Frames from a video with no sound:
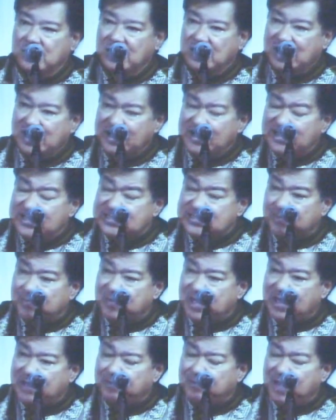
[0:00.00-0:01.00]
อันนี้
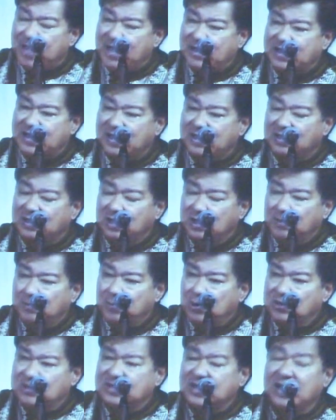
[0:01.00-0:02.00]
สำคัญมากนะ เพ
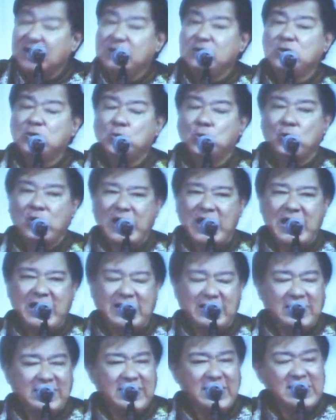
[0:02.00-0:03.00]
ราะท่านดูแล
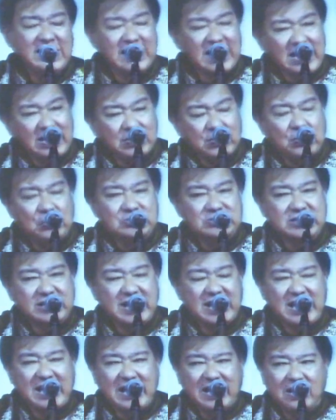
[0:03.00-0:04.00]
ด้านการโฆษ
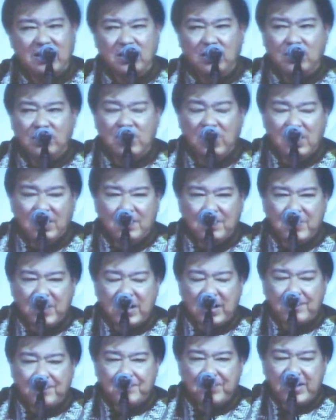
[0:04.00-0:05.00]
ณาแล้วก็
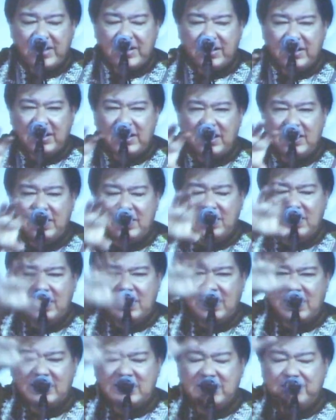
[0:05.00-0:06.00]
เป็น
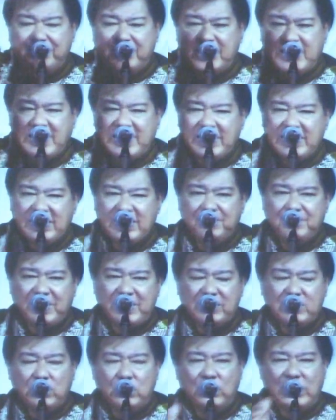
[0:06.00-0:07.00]
อธิบดีที่ไป
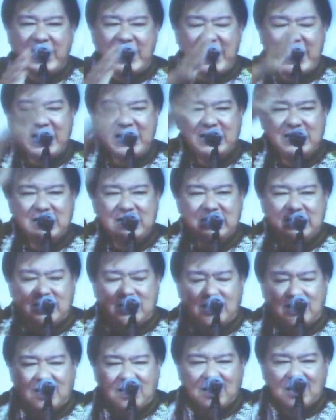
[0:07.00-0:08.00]
ดูแล
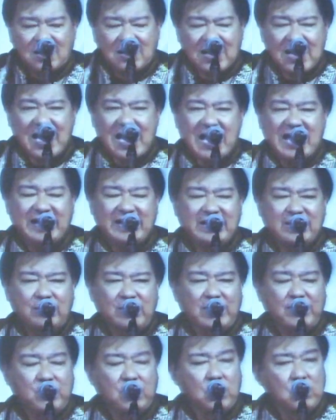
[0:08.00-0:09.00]
งานเกี่ยว
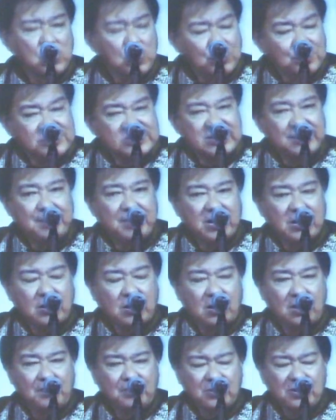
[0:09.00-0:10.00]
กับของกรมศิลปาก
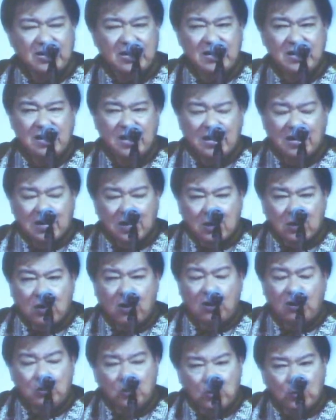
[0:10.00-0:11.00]
ร เพราะนั้นละค
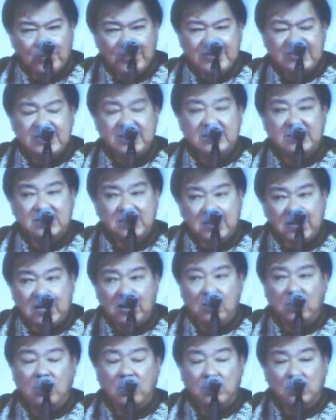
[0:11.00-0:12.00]
รหลวงวิจิตคือละ
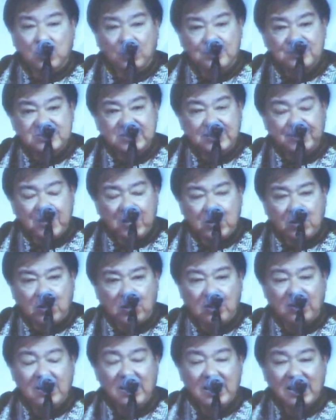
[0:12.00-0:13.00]
ครกรมศิลปาก
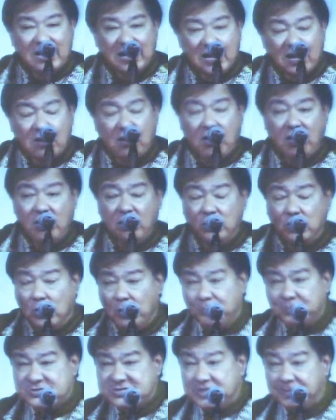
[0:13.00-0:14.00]
รละครกร
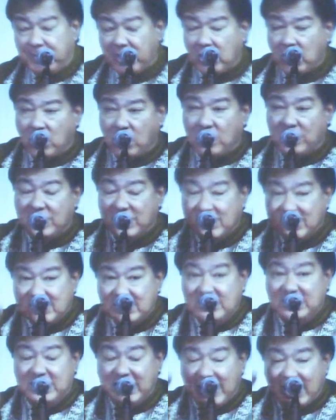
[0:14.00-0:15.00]
มศิลปากร
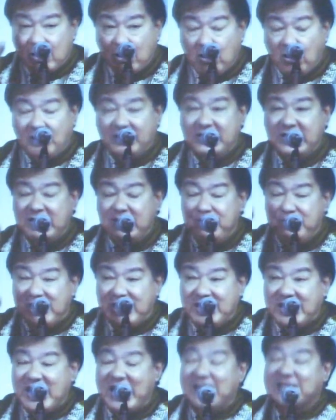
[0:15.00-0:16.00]
คือละครที่มี
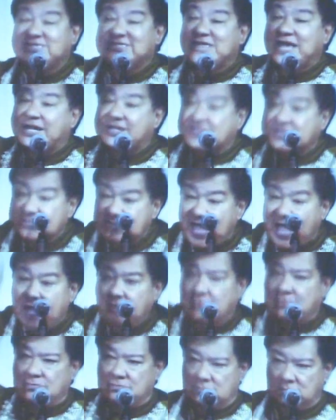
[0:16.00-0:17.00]
การจัดตั้ง
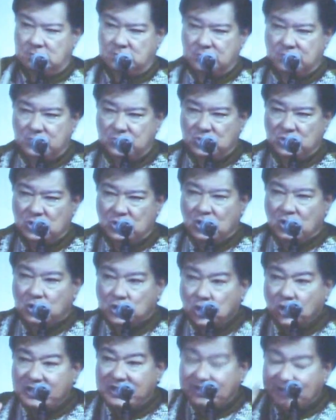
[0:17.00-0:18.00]

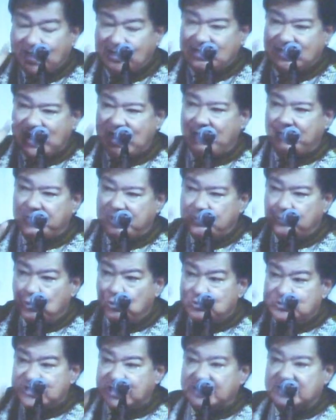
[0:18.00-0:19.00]
โดยรัฐเป็นผู้
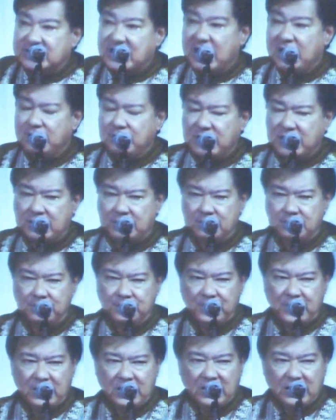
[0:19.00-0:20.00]
จัดตั้งมัน
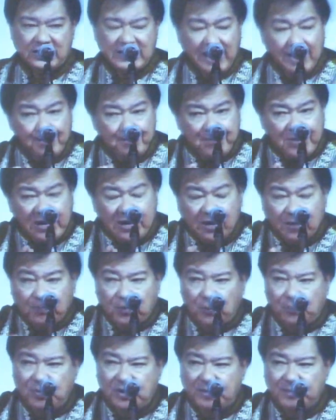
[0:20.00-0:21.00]
ทำเป็นระบ
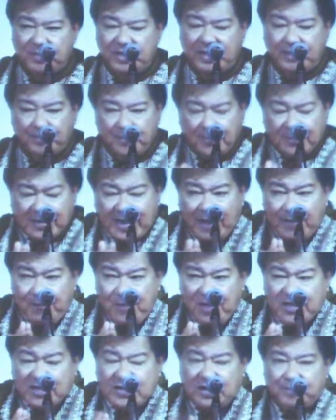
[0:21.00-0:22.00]
บระเบียบทำ
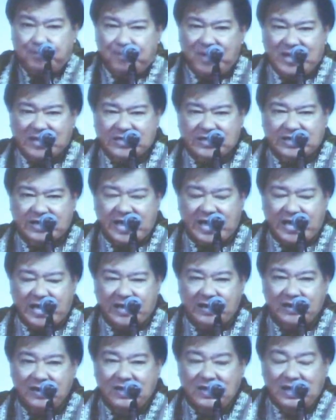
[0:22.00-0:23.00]
ให้เกิดมาตรฐาน
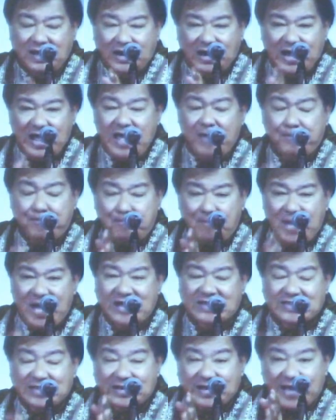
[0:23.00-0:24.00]
และมา
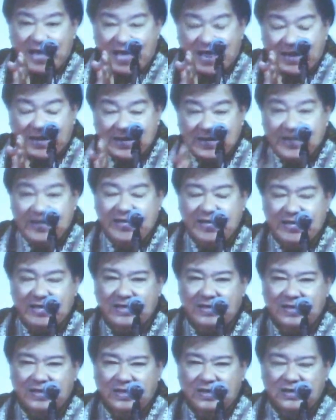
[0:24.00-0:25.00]
ตรฐานนี้
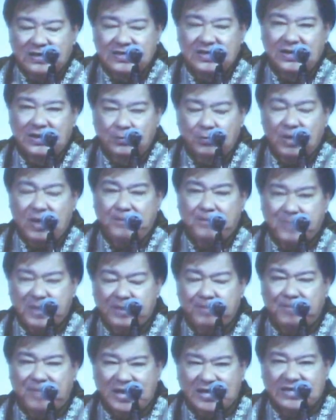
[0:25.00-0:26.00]
ถือว่าเป็น
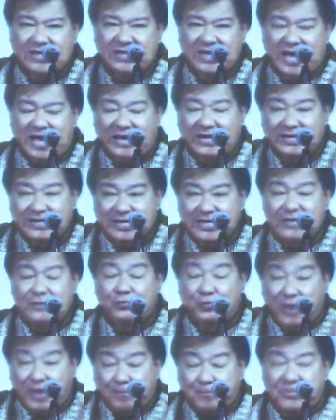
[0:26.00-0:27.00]
มาตรฐานที่
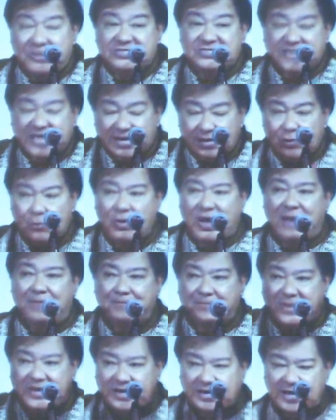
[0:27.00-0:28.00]
represent ความ
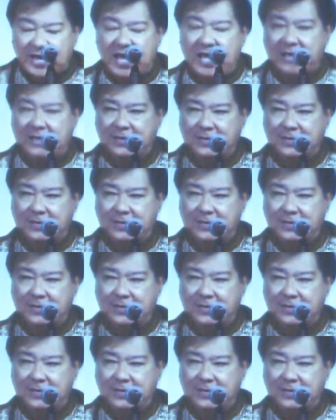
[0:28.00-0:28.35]
เป็นไทย